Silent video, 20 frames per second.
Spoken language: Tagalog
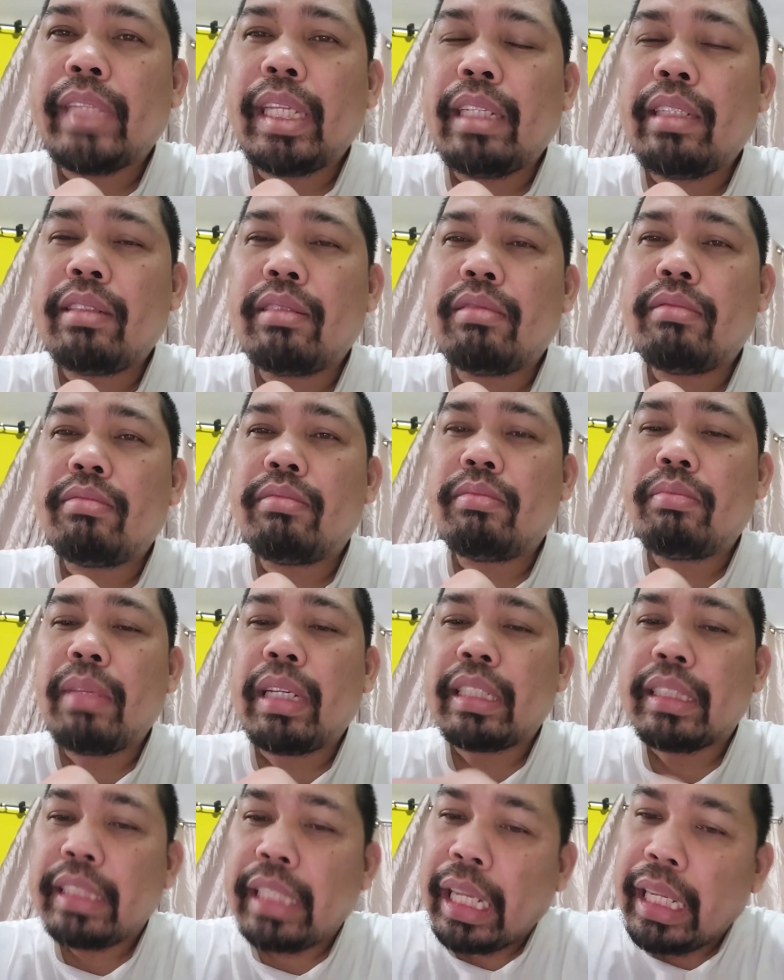ano,
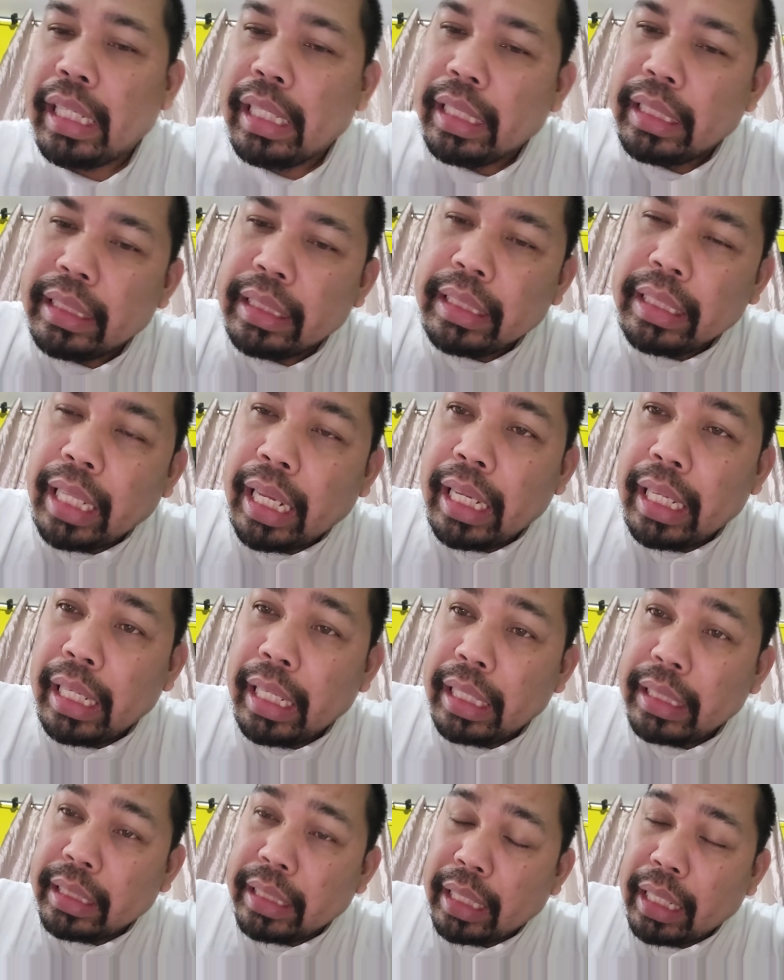
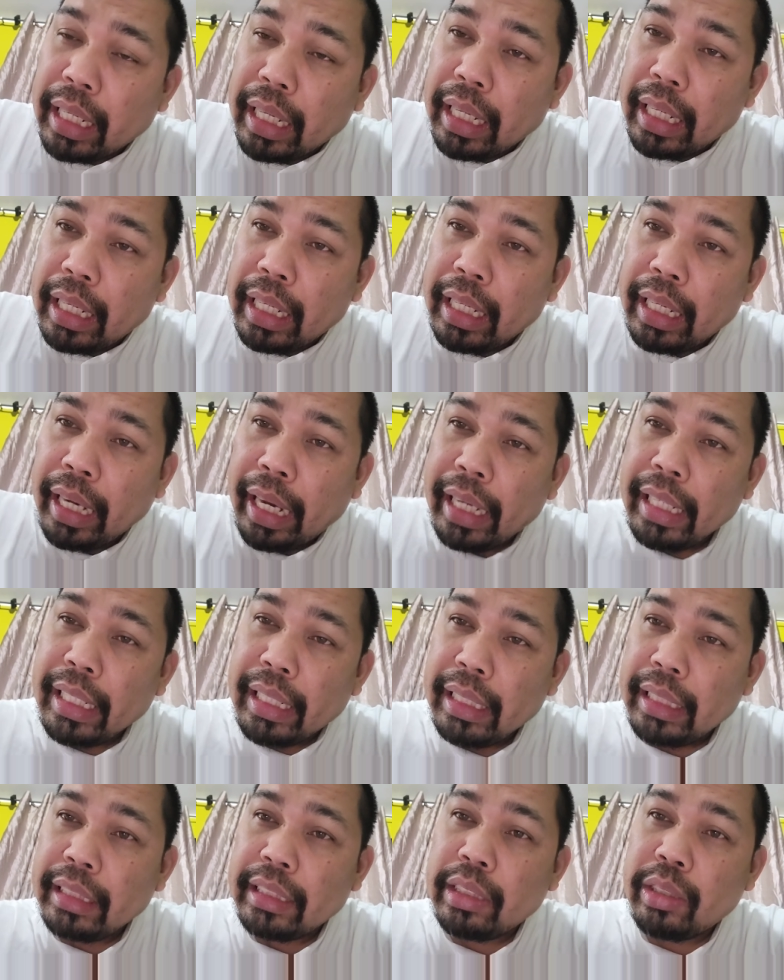magsaysay at saka
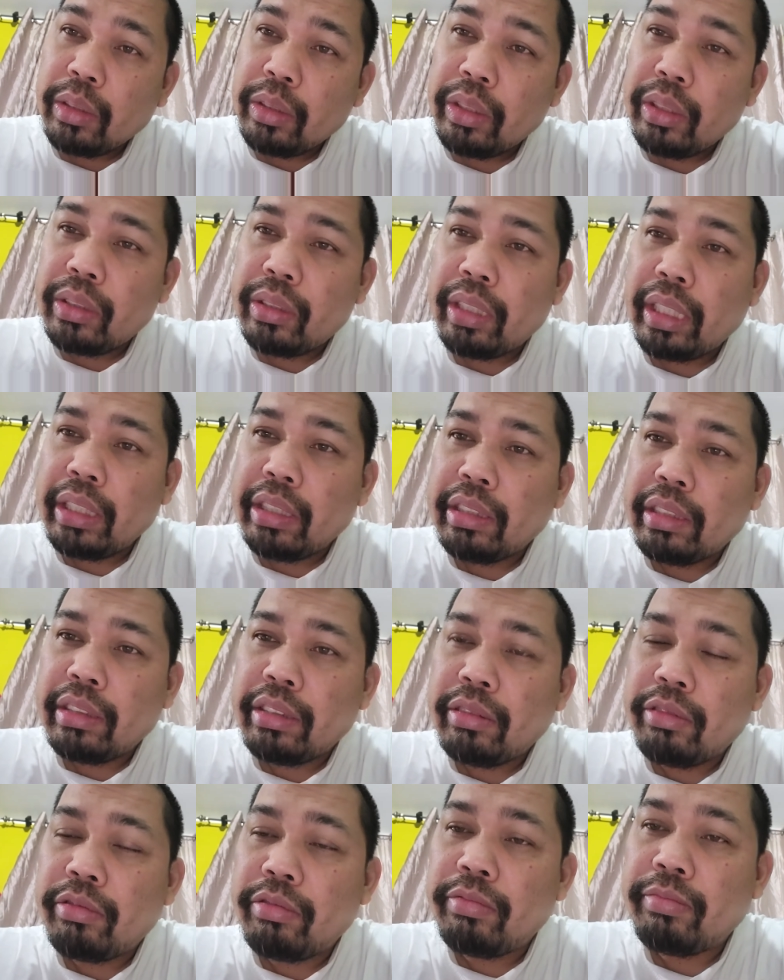ISO yung ano,
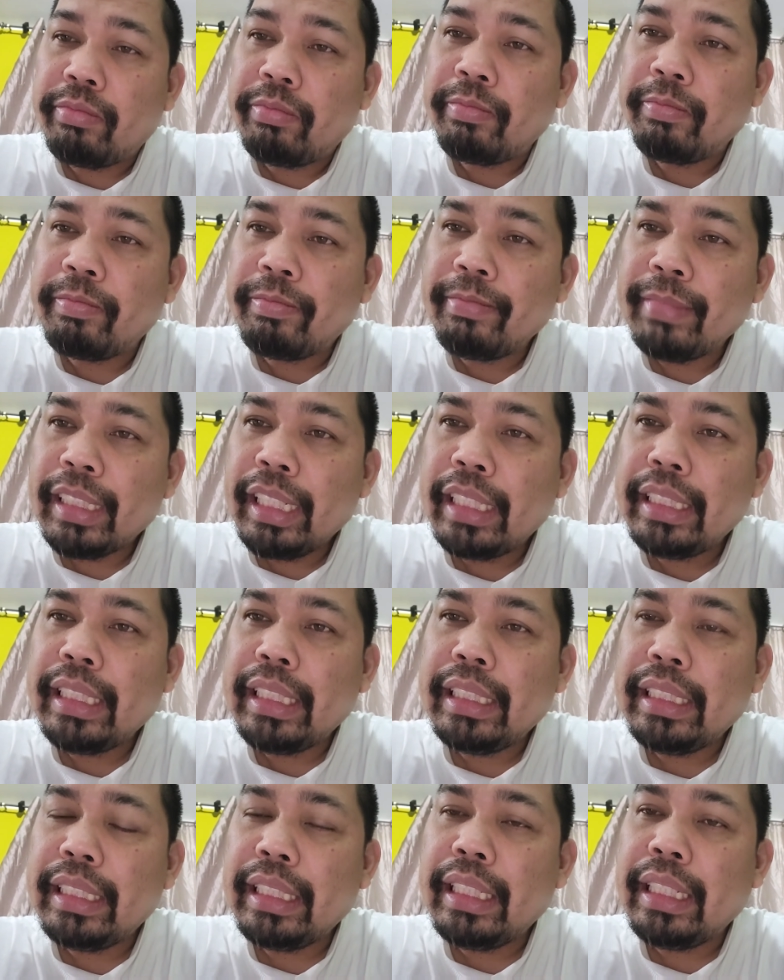
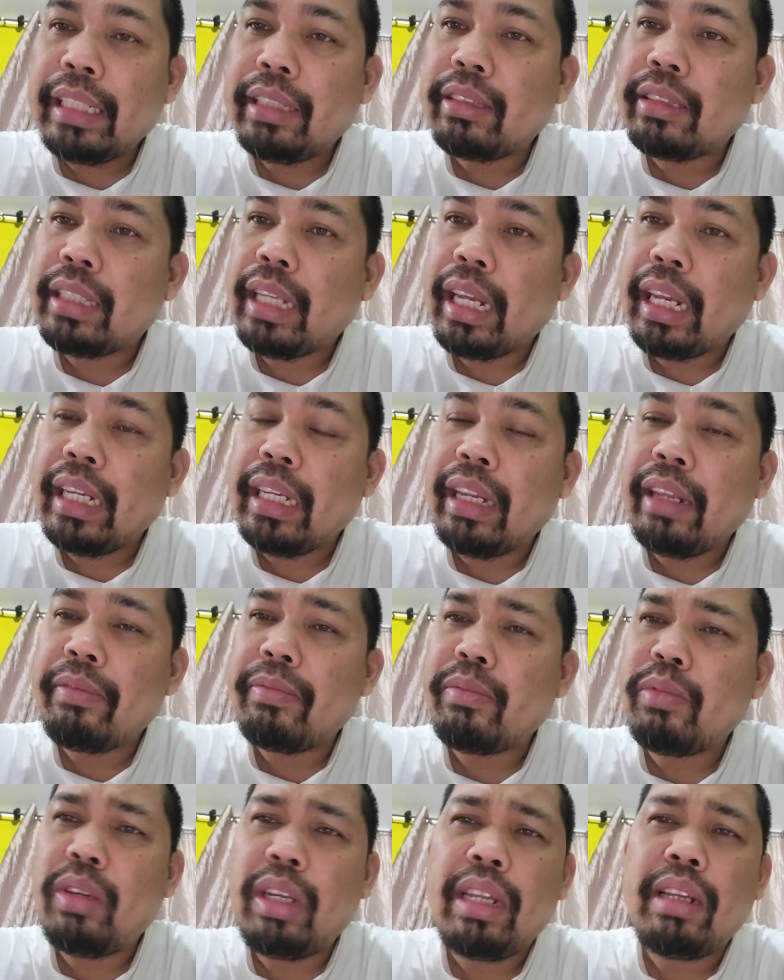agency dito sa
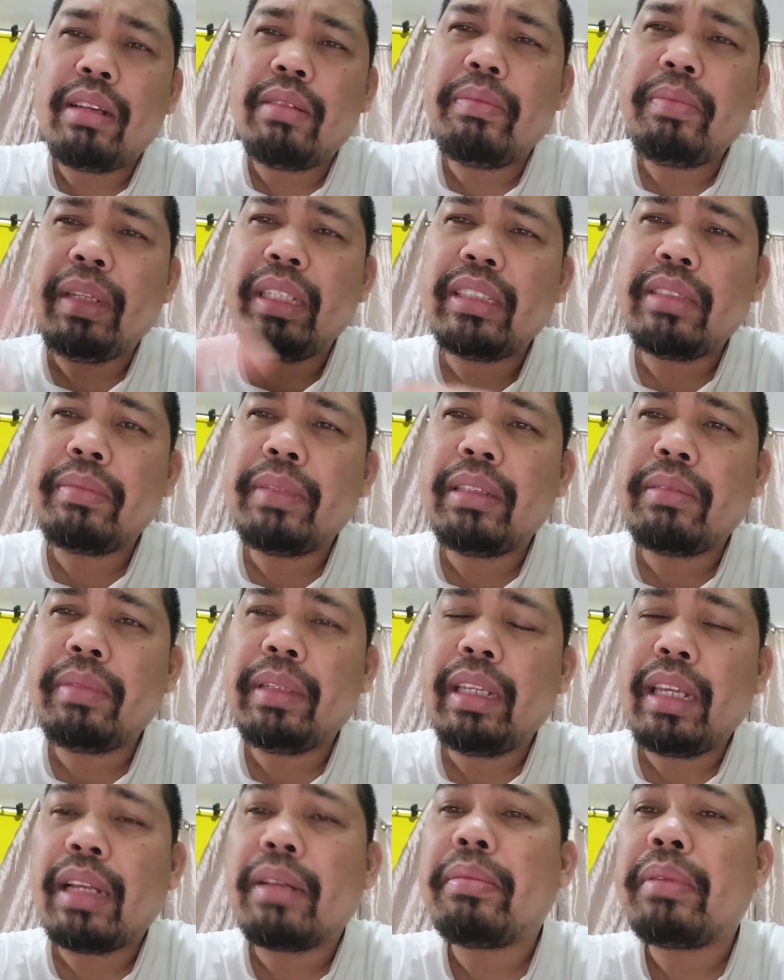Highlight. Walang placement
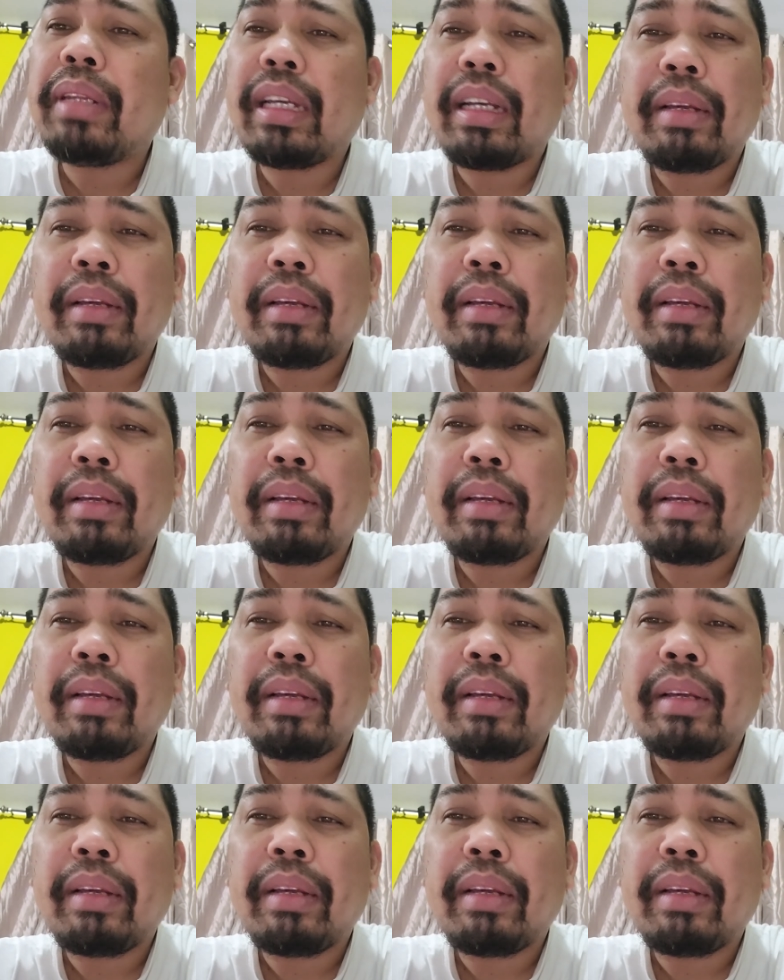eh Ang